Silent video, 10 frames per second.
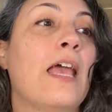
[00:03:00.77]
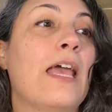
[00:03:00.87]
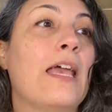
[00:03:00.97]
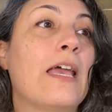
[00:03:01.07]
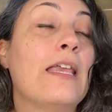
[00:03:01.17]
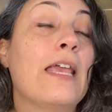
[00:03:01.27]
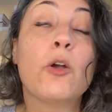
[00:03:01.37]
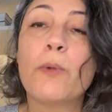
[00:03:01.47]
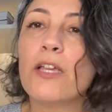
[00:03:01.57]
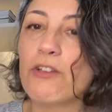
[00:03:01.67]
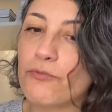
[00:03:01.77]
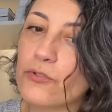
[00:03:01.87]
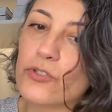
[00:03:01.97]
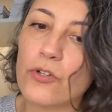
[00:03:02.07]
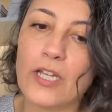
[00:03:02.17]
É, como é que vai
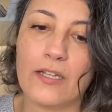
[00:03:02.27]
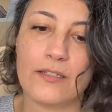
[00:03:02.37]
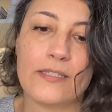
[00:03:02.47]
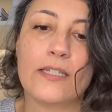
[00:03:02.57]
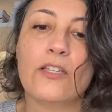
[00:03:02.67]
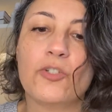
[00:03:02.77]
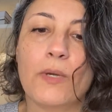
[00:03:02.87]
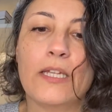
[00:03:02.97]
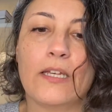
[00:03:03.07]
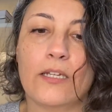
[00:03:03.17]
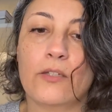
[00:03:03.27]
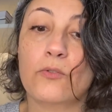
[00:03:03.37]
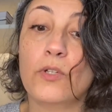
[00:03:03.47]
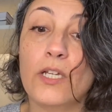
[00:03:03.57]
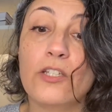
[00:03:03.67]
funcionar? Da seguinte maneira:
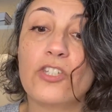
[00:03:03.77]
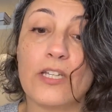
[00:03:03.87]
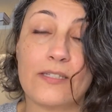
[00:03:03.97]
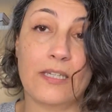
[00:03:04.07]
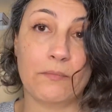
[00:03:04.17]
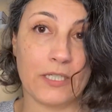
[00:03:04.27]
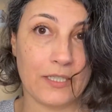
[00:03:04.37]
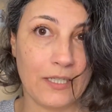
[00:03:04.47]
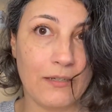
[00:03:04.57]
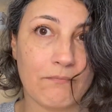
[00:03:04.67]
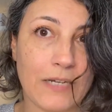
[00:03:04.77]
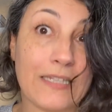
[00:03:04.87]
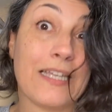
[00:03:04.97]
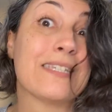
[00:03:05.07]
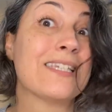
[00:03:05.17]
durante a semana,
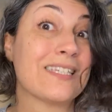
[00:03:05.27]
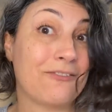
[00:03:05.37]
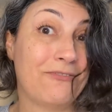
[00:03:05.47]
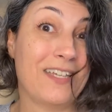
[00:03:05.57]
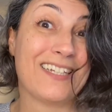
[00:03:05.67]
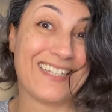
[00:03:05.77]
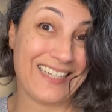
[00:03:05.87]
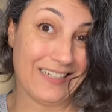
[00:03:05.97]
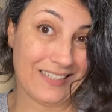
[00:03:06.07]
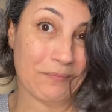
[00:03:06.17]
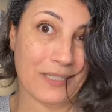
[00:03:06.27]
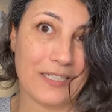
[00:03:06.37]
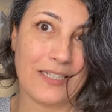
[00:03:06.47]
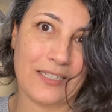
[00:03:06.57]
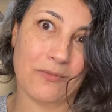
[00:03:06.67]
até sexta-feira daquela
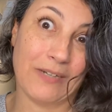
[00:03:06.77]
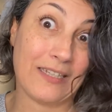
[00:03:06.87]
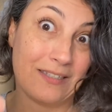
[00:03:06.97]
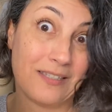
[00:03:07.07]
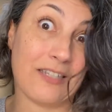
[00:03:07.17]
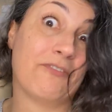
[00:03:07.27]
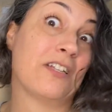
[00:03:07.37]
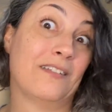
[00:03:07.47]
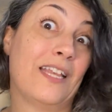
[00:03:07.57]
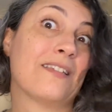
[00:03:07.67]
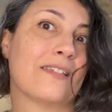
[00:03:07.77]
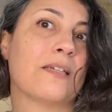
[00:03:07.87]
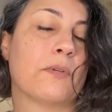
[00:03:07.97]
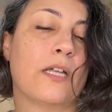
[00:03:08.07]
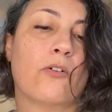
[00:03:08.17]
semana, então até sexta-feira dessa
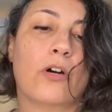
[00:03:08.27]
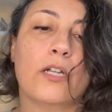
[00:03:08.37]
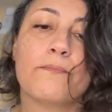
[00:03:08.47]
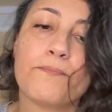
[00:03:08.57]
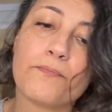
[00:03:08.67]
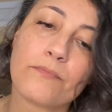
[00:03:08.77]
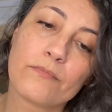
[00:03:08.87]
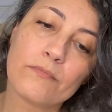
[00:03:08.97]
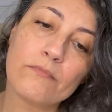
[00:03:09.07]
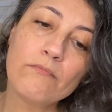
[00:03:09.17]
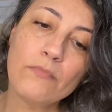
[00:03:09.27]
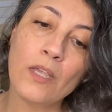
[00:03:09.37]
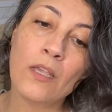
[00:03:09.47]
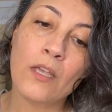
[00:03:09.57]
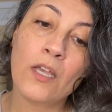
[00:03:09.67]
semana agora,
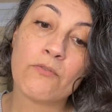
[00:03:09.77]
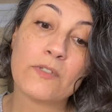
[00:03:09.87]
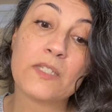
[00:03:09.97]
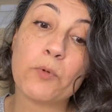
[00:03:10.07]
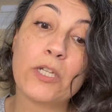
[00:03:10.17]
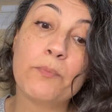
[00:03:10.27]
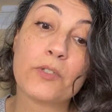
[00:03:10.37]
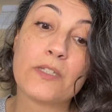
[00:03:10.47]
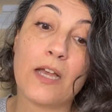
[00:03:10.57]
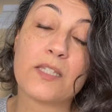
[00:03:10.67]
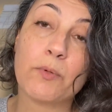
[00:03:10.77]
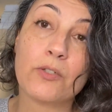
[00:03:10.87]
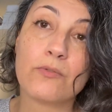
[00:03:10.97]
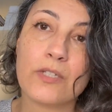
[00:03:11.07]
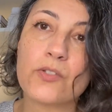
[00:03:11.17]
vocês podem postar as
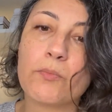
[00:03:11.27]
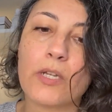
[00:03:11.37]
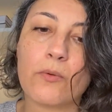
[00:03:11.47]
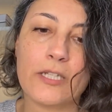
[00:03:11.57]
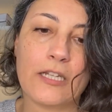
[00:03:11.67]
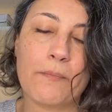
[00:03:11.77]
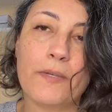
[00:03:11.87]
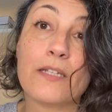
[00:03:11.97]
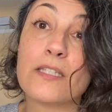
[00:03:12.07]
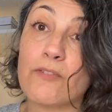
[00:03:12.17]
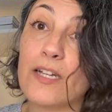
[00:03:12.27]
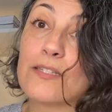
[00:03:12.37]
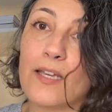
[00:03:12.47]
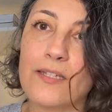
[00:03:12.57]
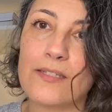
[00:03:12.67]
perguntas sobre aromaterapia nas
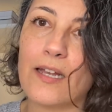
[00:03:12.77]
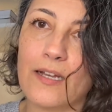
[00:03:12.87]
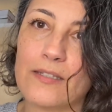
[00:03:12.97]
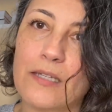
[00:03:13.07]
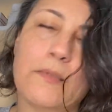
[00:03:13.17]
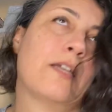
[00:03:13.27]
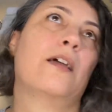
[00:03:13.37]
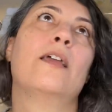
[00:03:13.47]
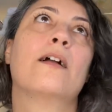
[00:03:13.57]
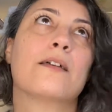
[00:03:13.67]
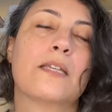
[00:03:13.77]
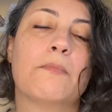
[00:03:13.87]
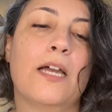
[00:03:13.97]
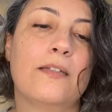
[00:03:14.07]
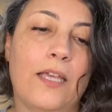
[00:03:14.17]
várias redes da Casa Mai. Aí a Casa
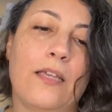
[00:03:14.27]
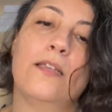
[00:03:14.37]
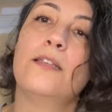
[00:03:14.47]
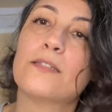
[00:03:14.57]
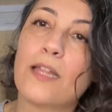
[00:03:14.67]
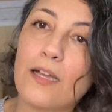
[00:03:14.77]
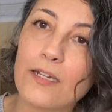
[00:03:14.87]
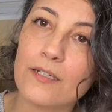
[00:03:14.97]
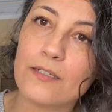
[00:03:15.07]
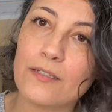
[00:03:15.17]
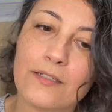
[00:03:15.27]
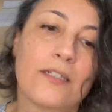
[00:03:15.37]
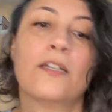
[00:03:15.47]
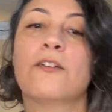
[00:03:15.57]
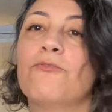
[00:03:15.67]
Mai tem Instagram,
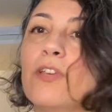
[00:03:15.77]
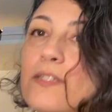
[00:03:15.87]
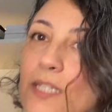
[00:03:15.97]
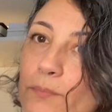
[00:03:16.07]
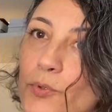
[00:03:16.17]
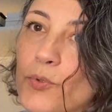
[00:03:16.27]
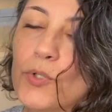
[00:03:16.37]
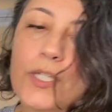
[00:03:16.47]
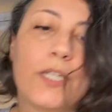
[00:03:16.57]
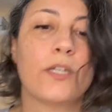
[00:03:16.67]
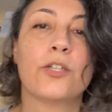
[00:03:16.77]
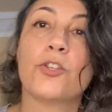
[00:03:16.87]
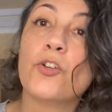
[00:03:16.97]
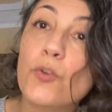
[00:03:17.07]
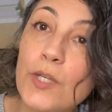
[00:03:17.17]
Facebook,
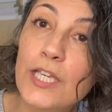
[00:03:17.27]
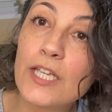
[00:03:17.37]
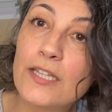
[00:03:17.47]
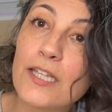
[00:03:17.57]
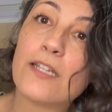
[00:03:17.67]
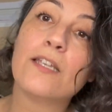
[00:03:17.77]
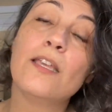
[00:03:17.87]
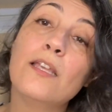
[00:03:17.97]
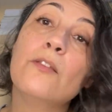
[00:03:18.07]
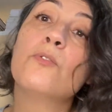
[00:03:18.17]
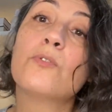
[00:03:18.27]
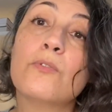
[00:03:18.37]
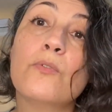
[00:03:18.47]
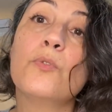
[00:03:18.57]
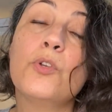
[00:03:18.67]
Twitter e no,
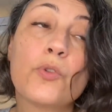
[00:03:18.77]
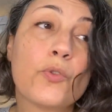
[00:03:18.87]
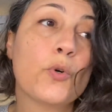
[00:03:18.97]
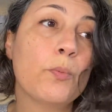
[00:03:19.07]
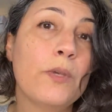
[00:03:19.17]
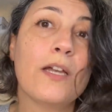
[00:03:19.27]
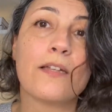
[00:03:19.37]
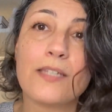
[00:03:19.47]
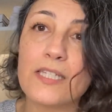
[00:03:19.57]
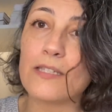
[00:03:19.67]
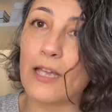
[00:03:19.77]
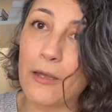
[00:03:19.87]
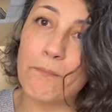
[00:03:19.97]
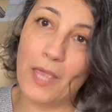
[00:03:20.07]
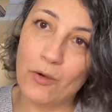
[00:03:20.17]
no YouTube, vocês,
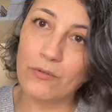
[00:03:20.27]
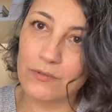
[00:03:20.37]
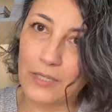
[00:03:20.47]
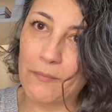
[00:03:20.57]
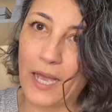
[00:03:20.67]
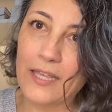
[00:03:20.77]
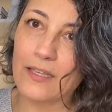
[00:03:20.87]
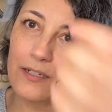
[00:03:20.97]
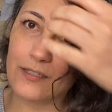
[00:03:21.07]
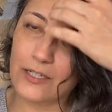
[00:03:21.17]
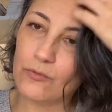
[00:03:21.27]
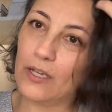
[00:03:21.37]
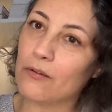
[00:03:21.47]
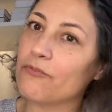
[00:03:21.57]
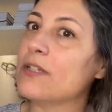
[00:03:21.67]
é meu, é Maíra, né? Não
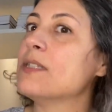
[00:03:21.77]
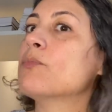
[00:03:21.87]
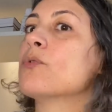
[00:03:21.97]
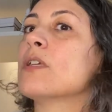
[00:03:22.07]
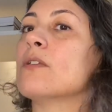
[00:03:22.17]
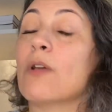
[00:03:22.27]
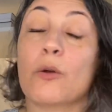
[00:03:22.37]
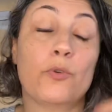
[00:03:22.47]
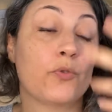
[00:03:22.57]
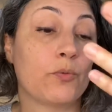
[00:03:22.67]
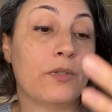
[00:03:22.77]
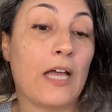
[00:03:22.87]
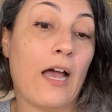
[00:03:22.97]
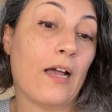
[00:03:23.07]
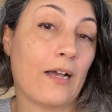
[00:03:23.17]
é o Facebook, não é o YouTube
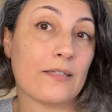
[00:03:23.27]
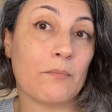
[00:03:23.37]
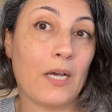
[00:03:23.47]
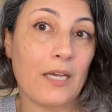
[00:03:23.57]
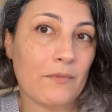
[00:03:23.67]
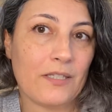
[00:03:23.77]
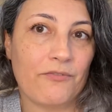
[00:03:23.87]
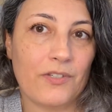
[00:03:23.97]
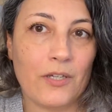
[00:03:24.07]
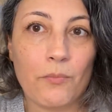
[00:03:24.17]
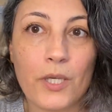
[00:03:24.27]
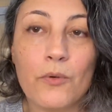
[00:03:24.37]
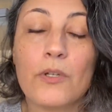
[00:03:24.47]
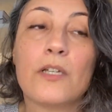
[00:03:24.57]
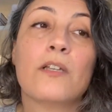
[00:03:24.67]
da Casa Mai, mas enfim, é o
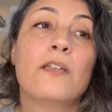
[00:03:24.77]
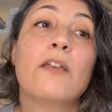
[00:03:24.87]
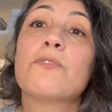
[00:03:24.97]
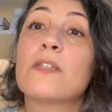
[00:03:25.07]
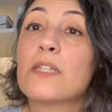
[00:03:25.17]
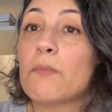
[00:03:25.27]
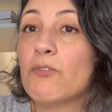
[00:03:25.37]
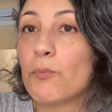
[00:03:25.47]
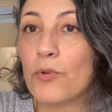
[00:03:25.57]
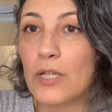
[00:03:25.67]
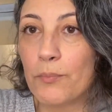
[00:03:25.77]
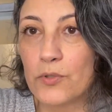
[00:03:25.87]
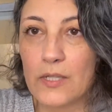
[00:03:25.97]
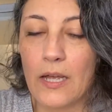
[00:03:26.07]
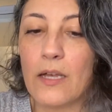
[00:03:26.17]
meu. E aí vocês também vão poder
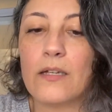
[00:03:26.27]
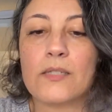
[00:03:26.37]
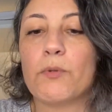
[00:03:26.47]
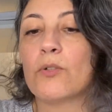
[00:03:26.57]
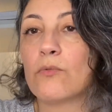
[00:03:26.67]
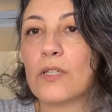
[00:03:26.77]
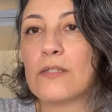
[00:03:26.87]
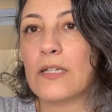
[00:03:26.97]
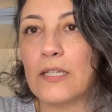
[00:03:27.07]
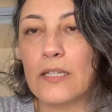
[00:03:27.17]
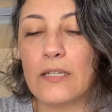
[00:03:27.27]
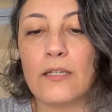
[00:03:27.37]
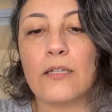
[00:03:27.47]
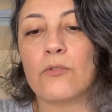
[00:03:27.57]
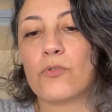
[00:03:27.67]
postar as perguntas
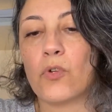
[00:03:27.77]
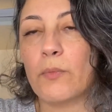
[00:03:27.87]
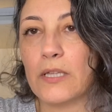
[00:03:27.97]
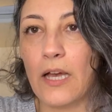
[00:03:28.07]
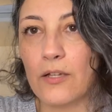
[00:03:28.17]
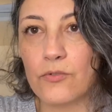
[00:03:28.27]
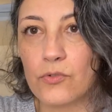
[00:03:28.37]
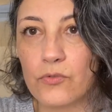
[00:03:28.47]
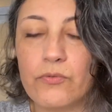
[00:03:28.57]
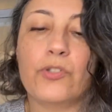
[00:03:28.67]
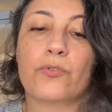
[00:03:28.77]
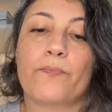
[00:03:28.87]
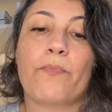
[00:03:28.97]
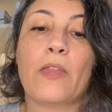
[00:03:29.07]
aqui nos comentários do vídeo.